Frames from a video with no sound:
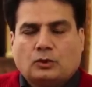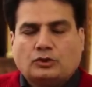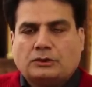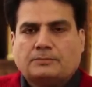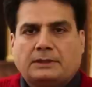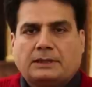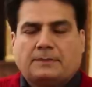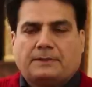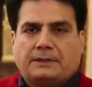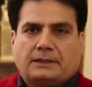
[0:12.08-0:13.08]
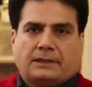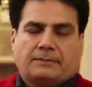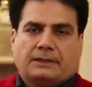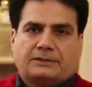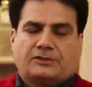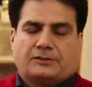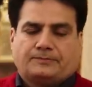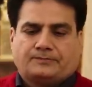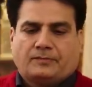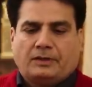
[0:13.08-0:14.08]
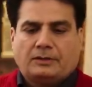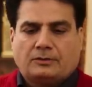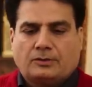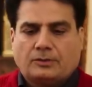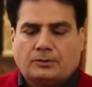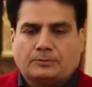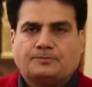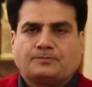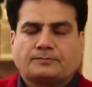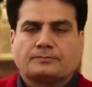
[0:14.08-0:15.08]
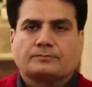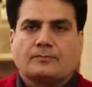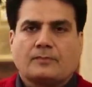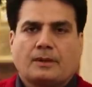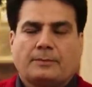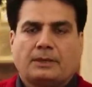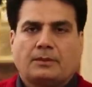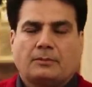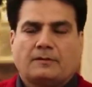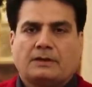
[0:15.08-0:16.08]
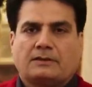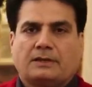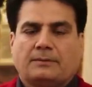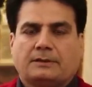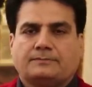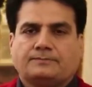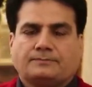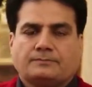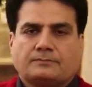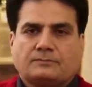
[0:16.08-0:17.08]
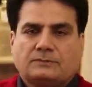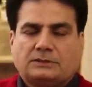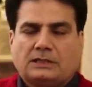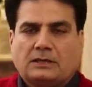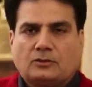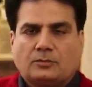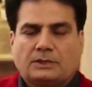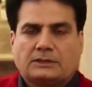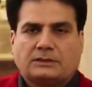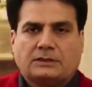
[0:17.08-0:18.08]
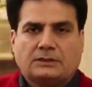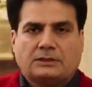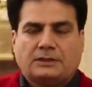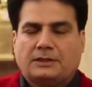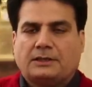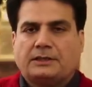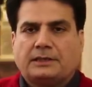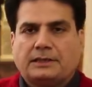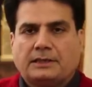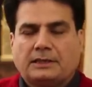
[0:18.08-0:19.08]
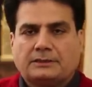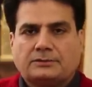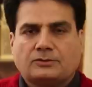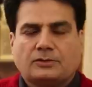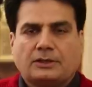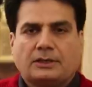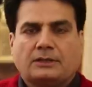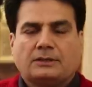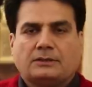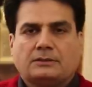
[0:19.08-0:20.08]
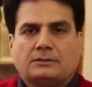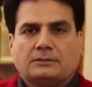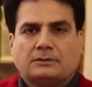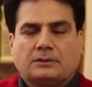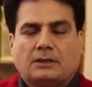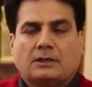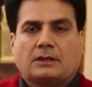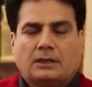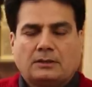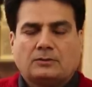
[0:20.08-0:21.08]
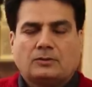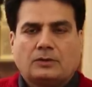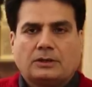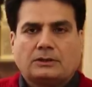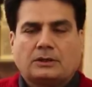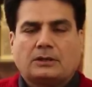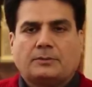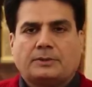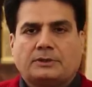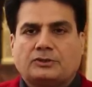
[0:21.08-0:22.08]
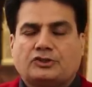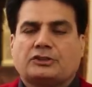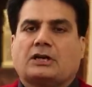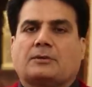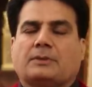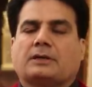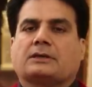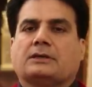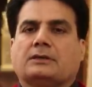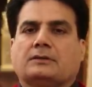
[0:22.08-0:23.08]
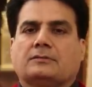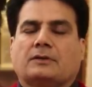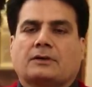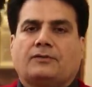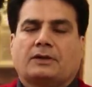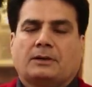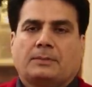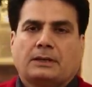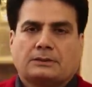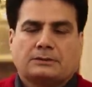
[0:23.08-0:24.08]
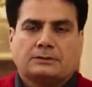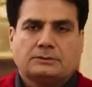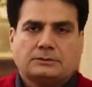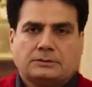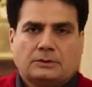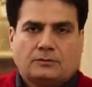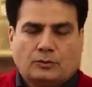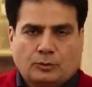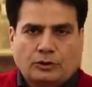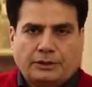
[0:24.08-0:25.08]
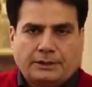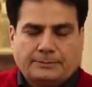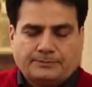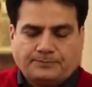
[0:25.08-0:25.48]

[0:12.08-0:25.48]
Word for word: दो तीन बड़ी ख़बरें जनाब आज एक तो मरीम नवाज़ साहबा जाती उम्र से निकली हैं आज उन्होंने कल उन्होंने तकरीबन चार माह के वक्फ़े के बाद वो बोली हैं